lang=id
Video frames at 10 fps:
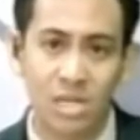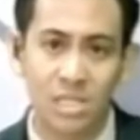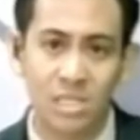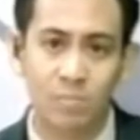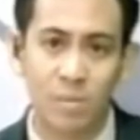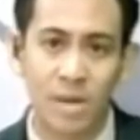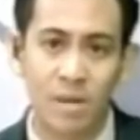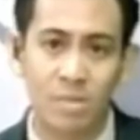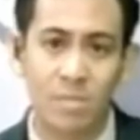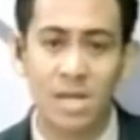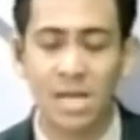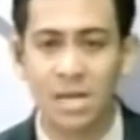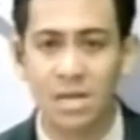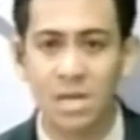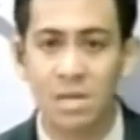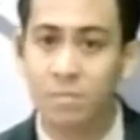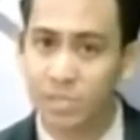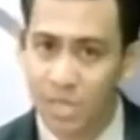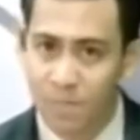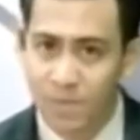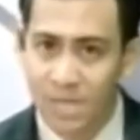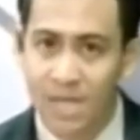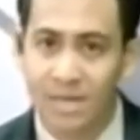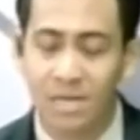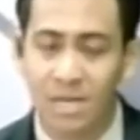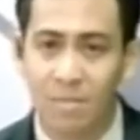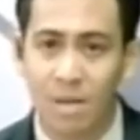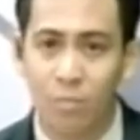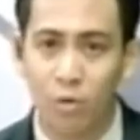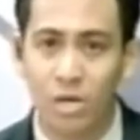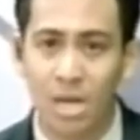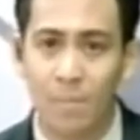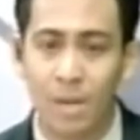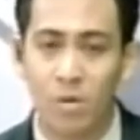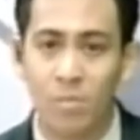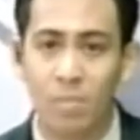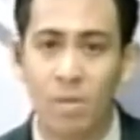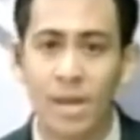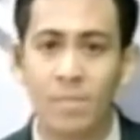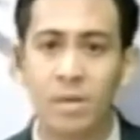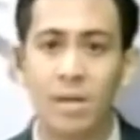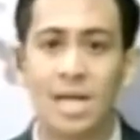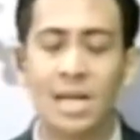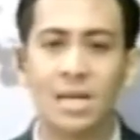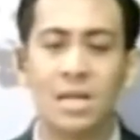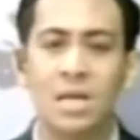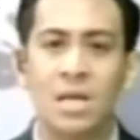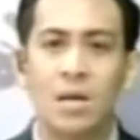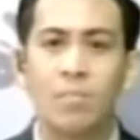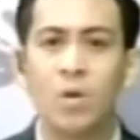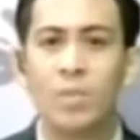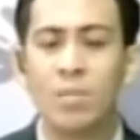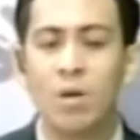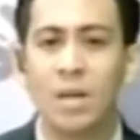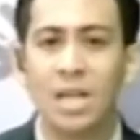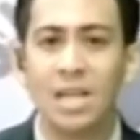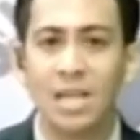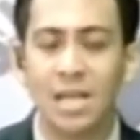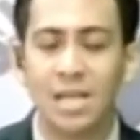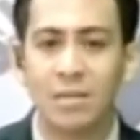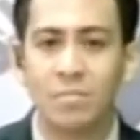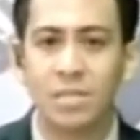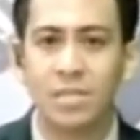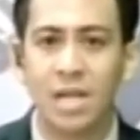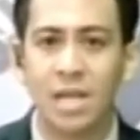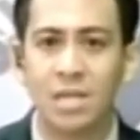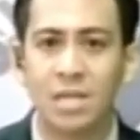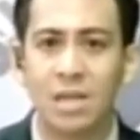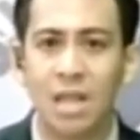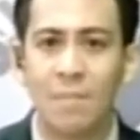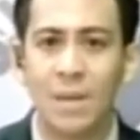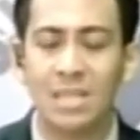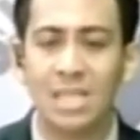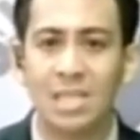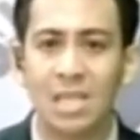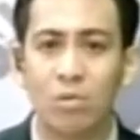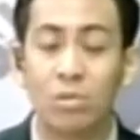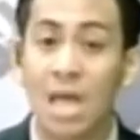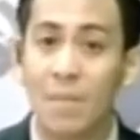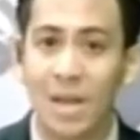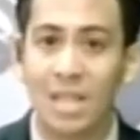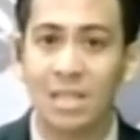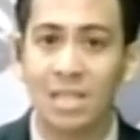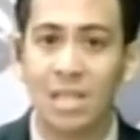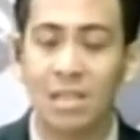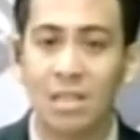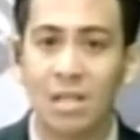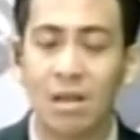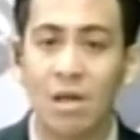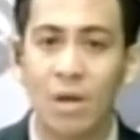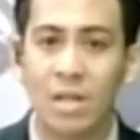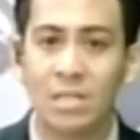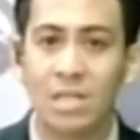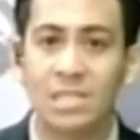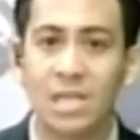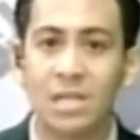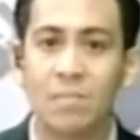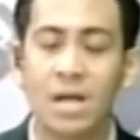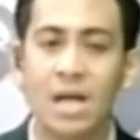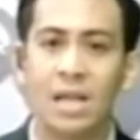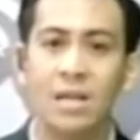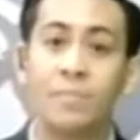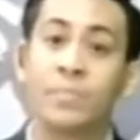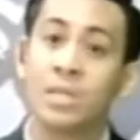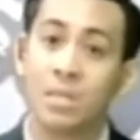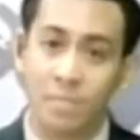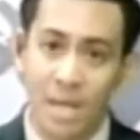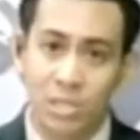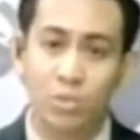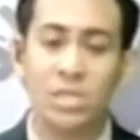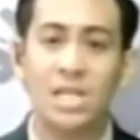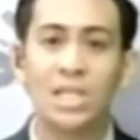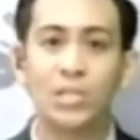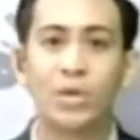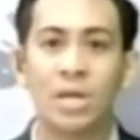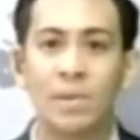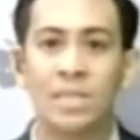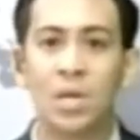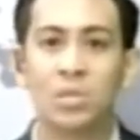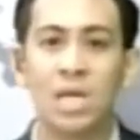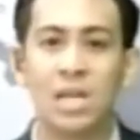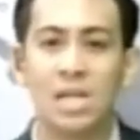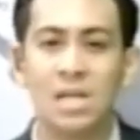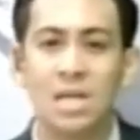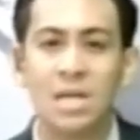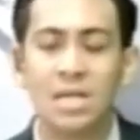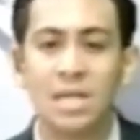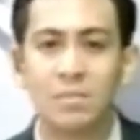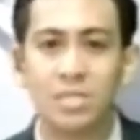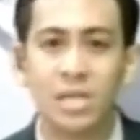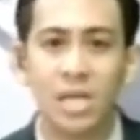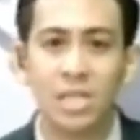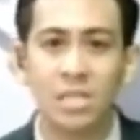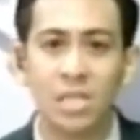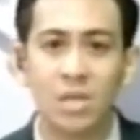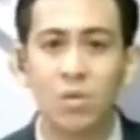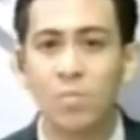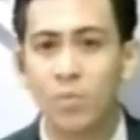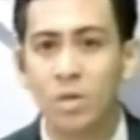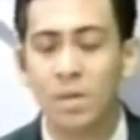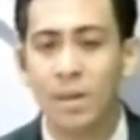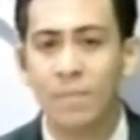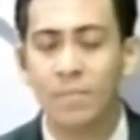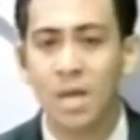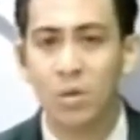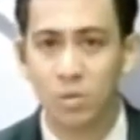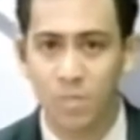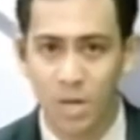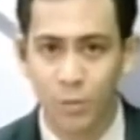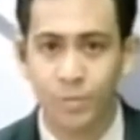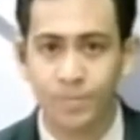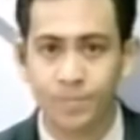Dinas Pemadam Kebakaran menyiapkan 58 mobil pemadam kebakaran. Mobil-mobil ini akan berjaga di 8 titik utama dan titik-titik rawan terjadi kebakaran, termasuk di anjungan Pantelosari yang menjadi titik kumpul di malam tahun baru.